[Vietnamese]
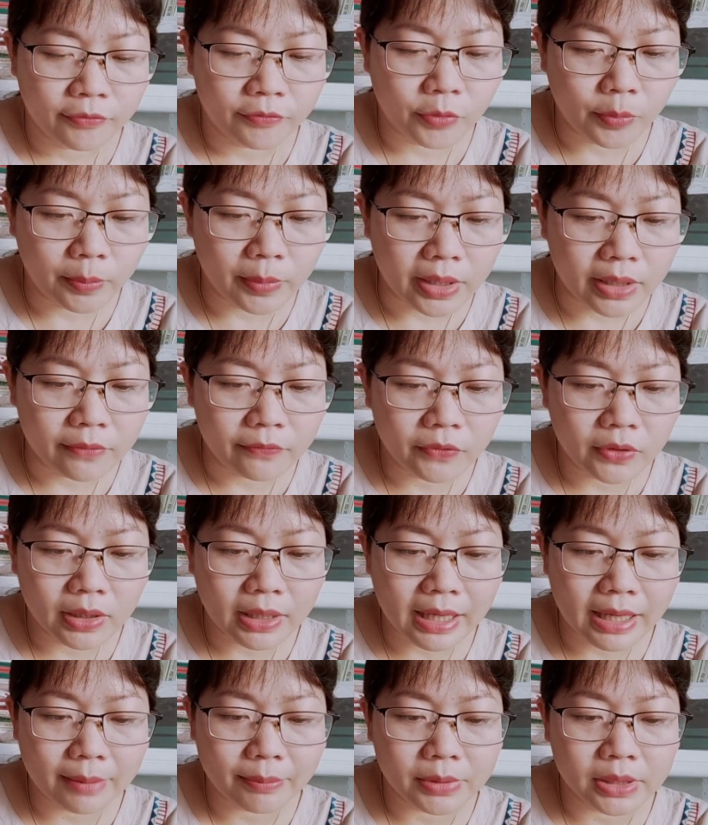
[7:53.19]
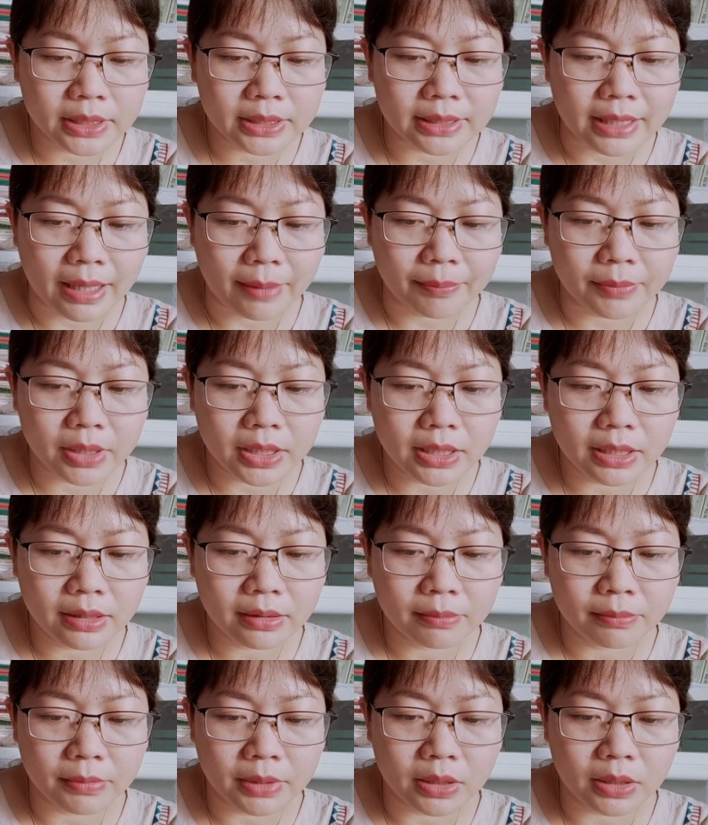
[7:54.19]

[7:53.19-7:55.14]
vùng biển phía nam hơi tạm yên